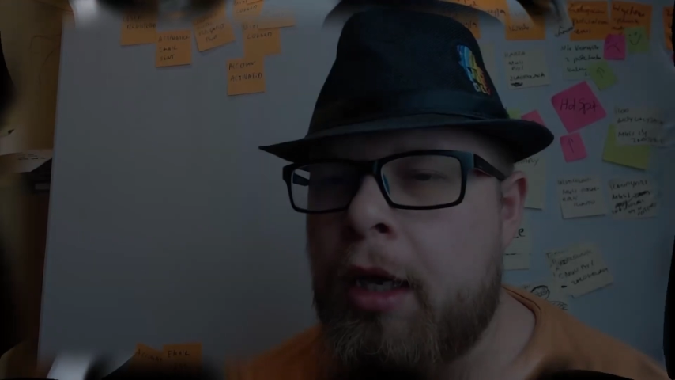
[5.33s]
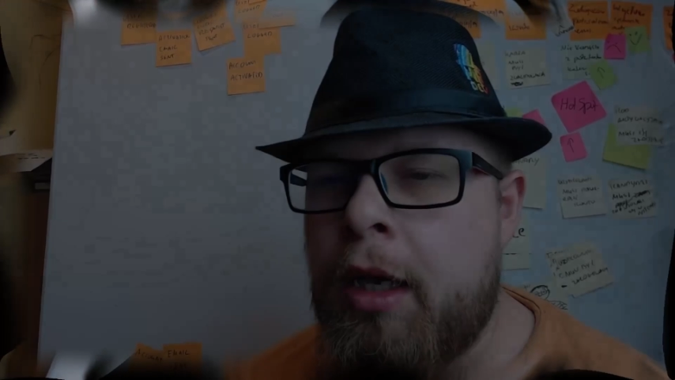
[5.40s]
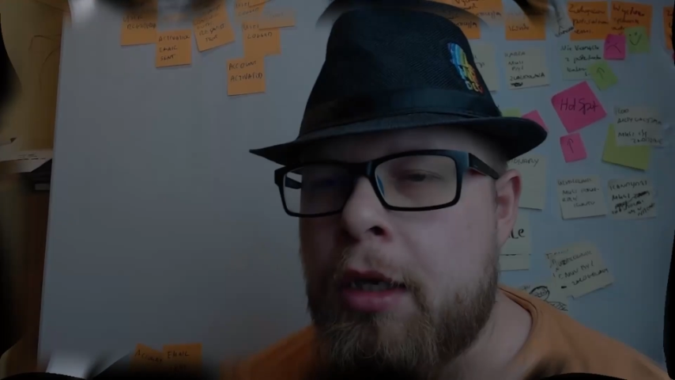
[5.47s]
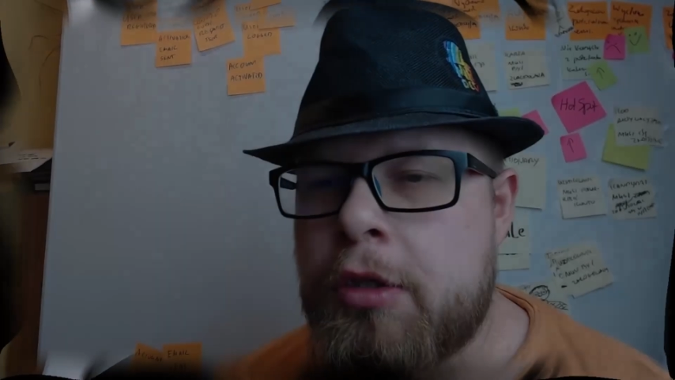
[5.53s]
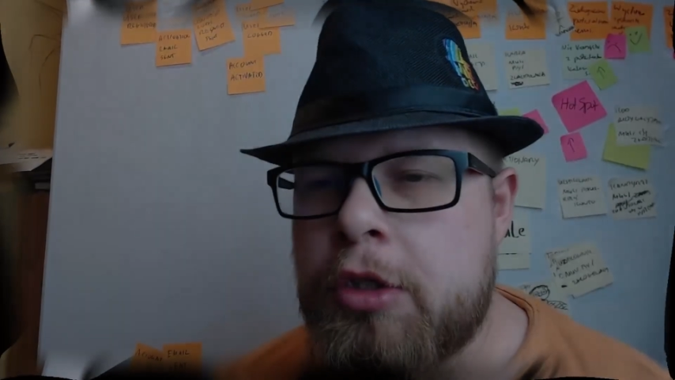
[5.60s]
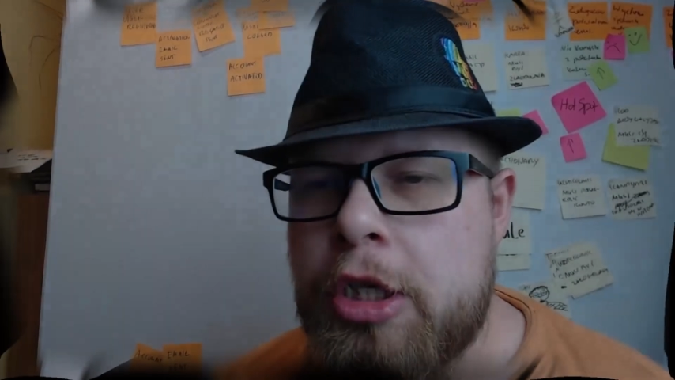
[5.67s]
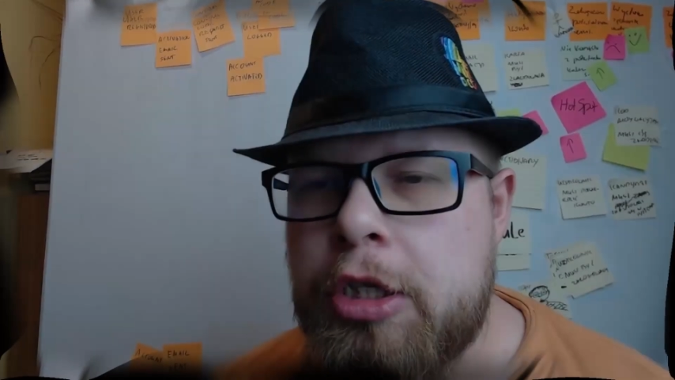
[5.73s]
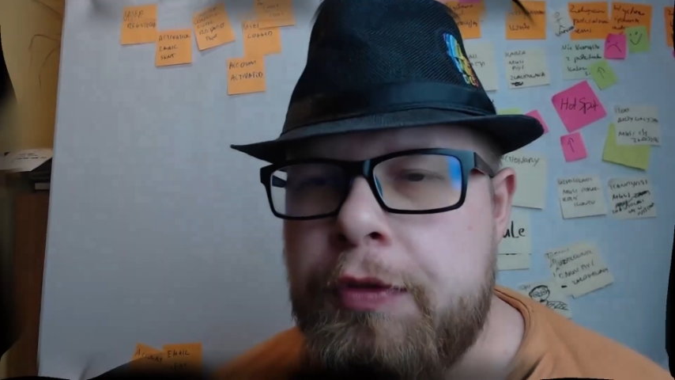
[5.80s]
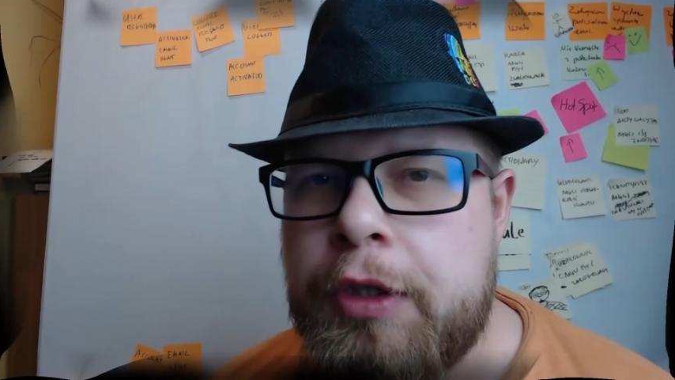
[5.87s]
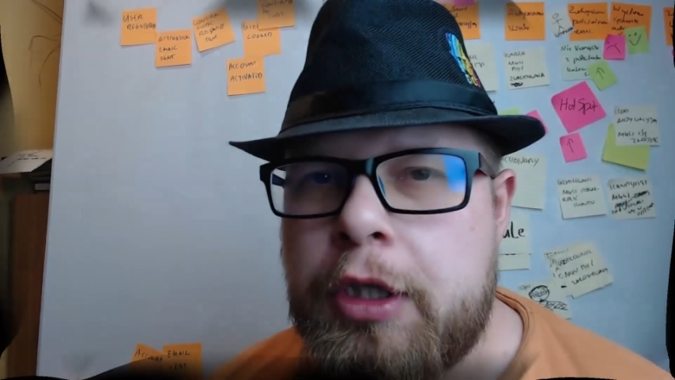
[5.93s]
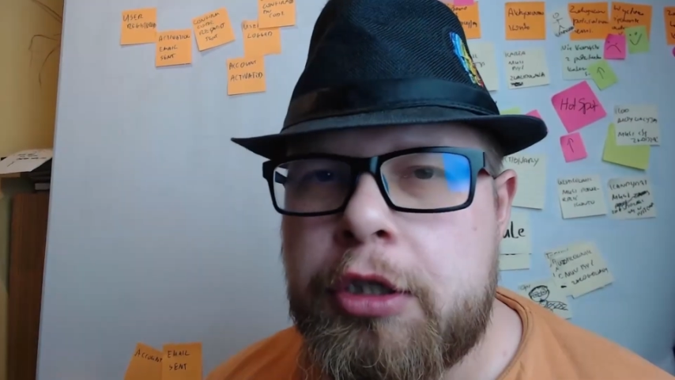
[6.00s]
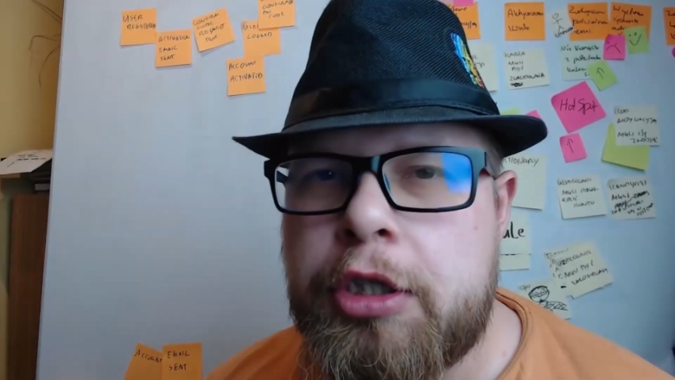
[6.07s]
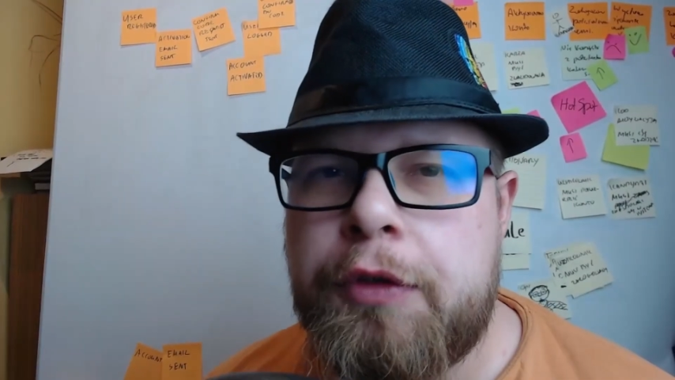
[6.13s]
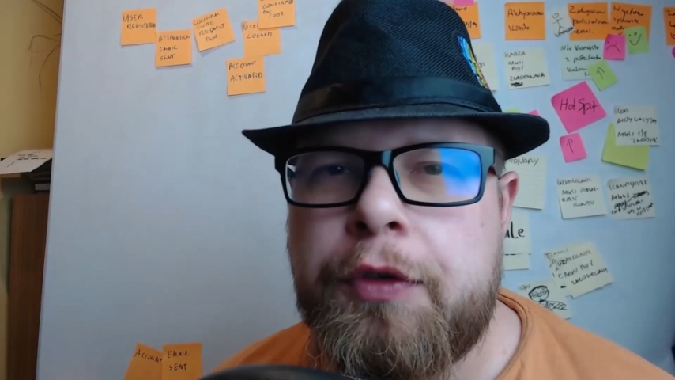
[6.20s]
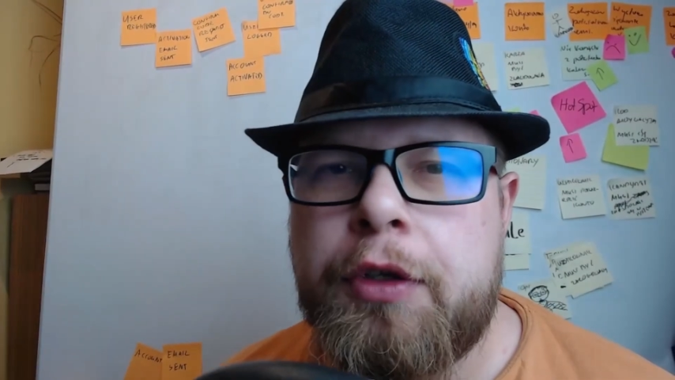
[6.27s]
Cześć,
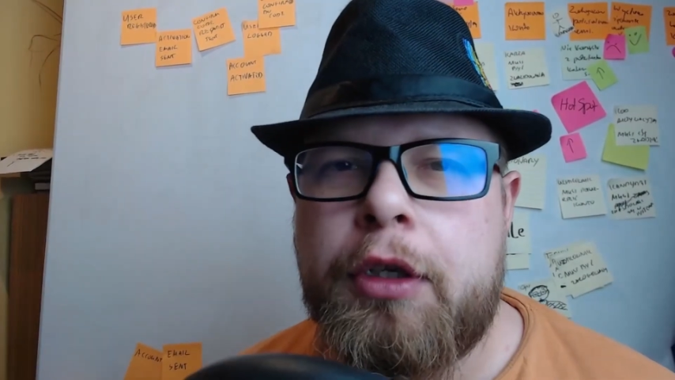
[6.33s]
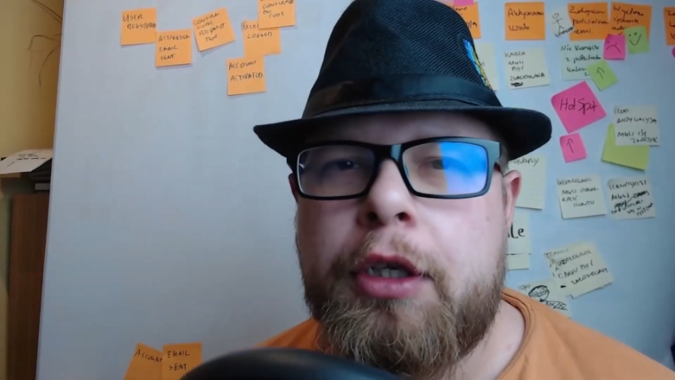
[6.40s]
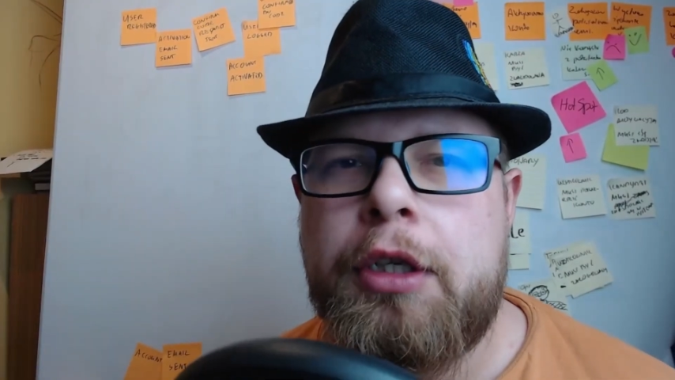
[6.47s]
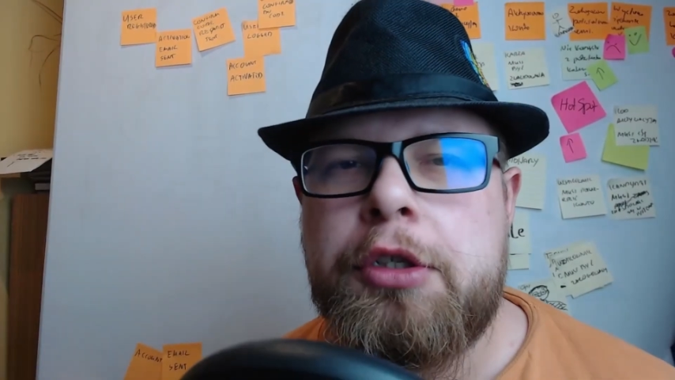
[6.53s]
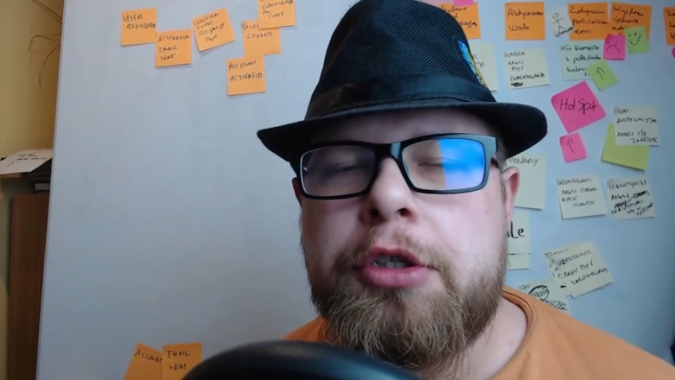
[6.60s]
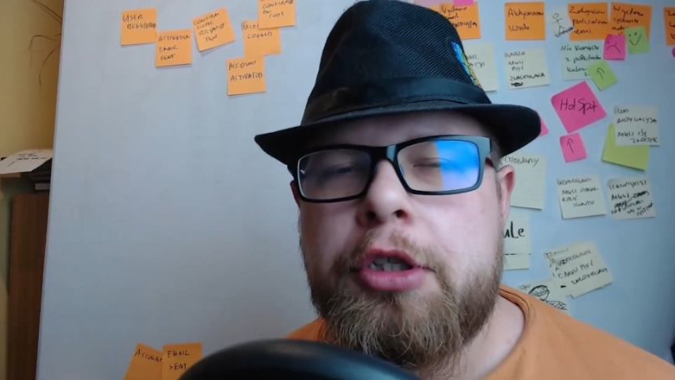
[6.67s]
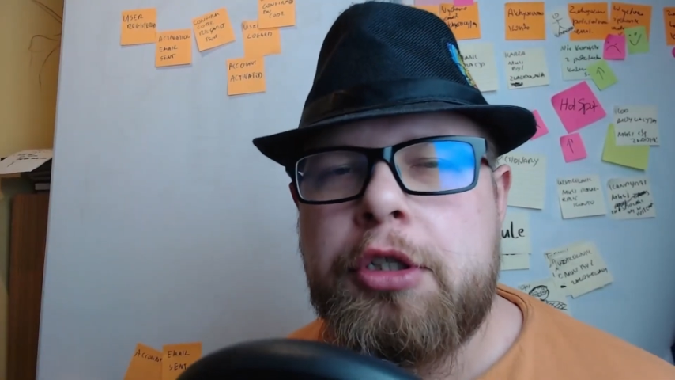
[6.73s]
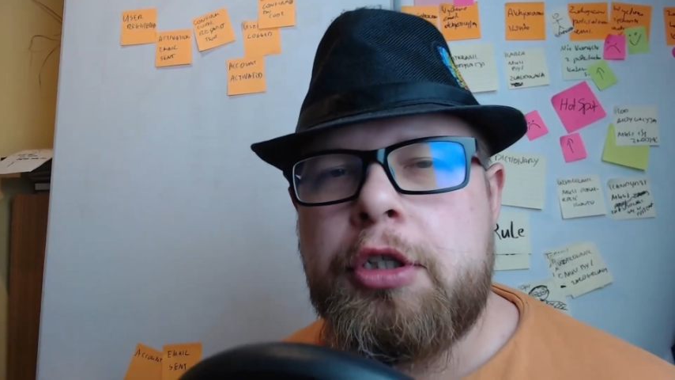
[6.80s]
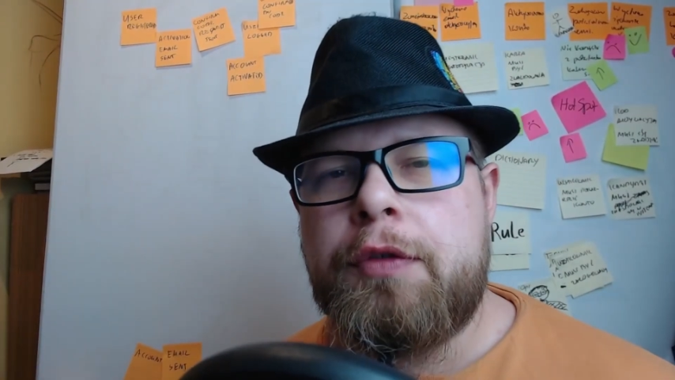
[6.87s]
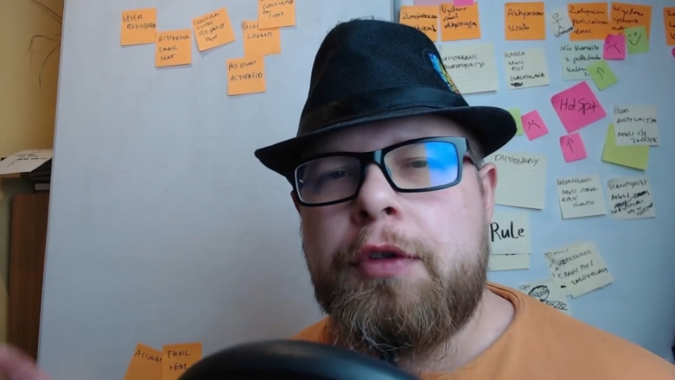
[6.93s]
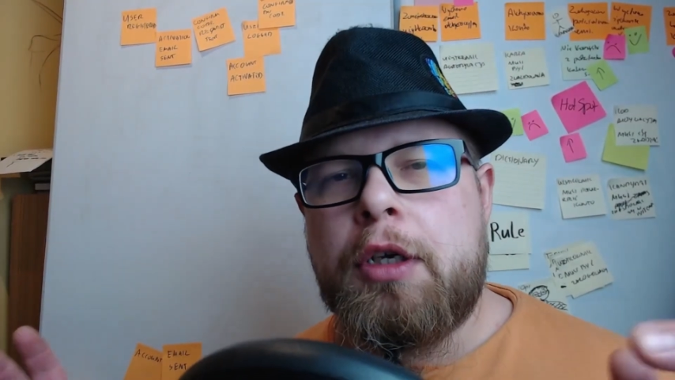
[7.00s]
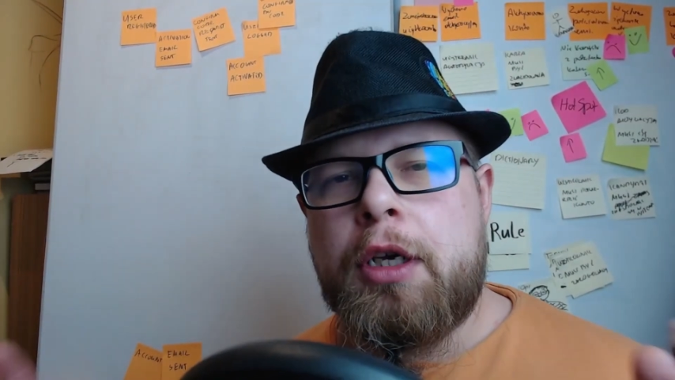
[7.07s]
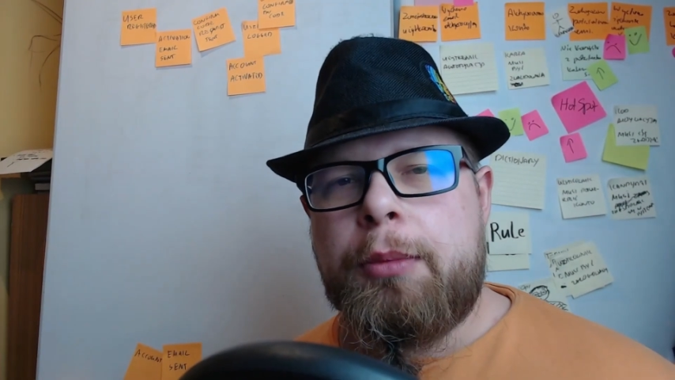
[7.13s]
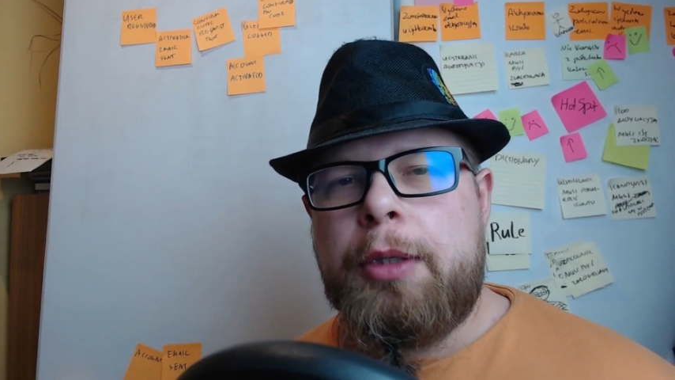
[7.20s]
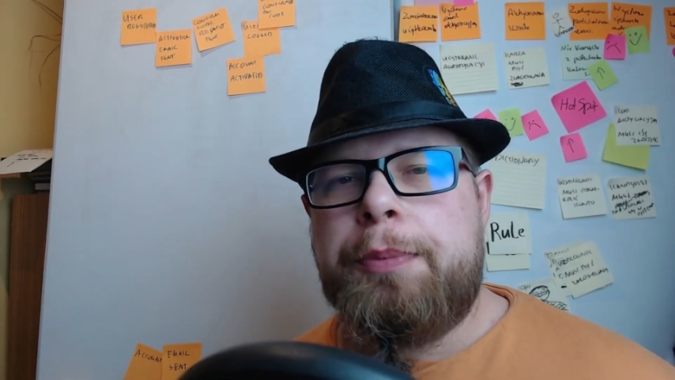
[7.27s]
witajcie w kolejnej części
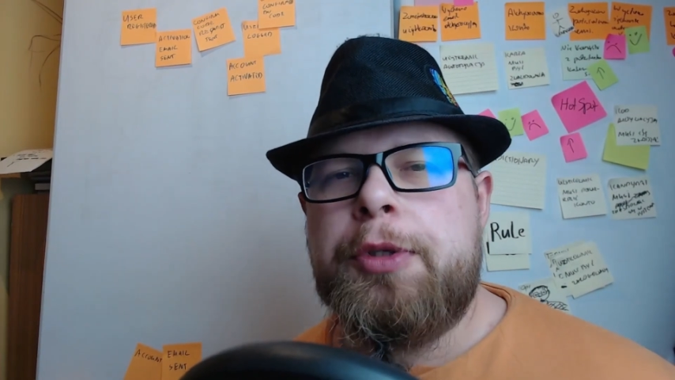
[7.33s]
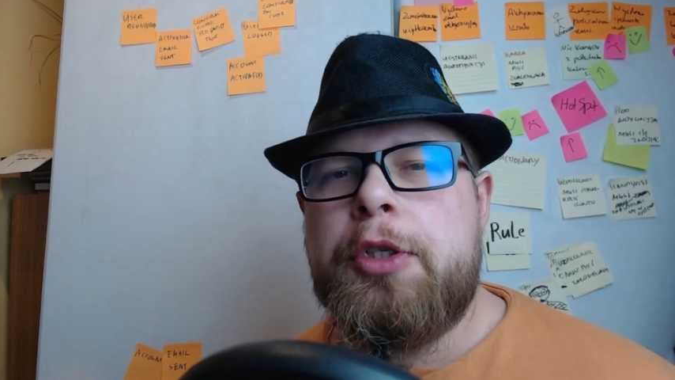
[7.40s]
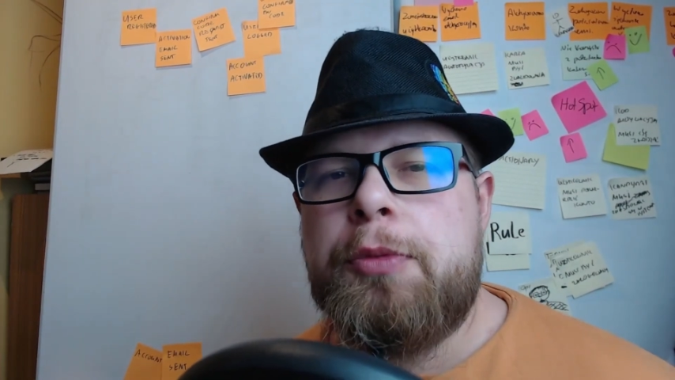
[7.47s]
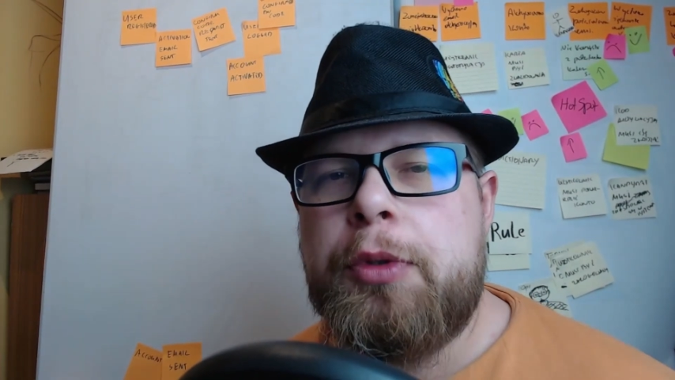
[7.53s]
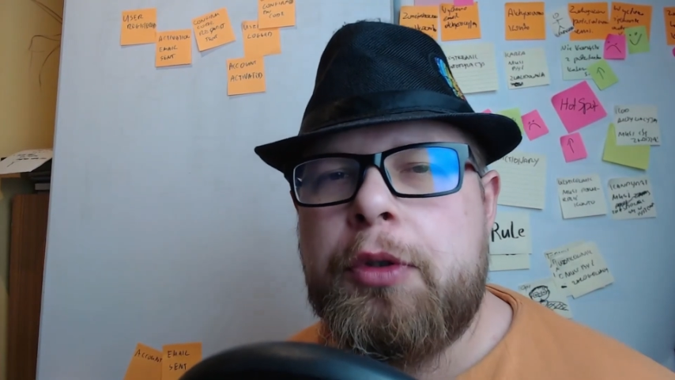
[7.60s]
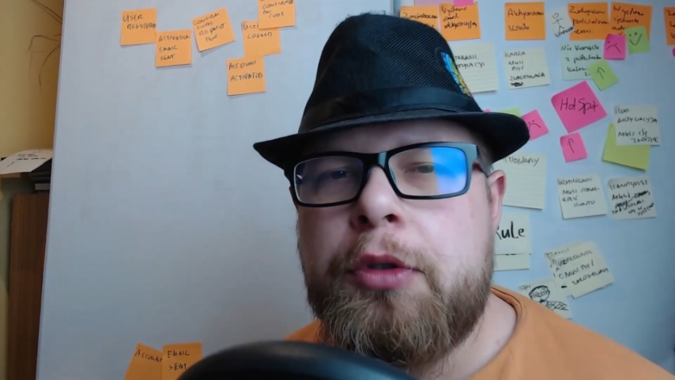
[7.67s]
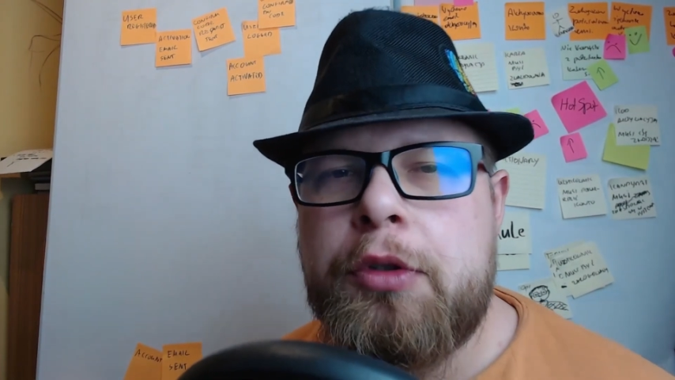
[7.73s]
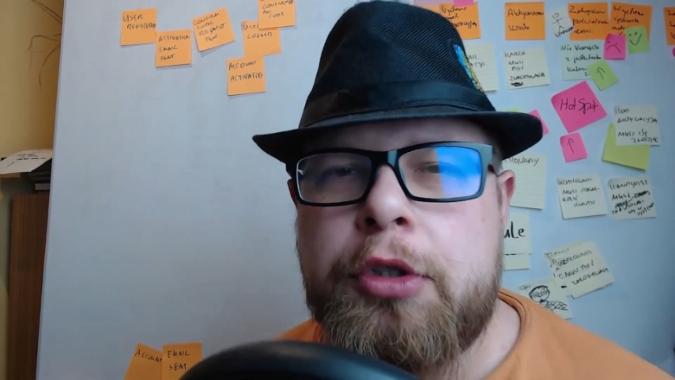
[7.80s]
vloga moje 5 minut.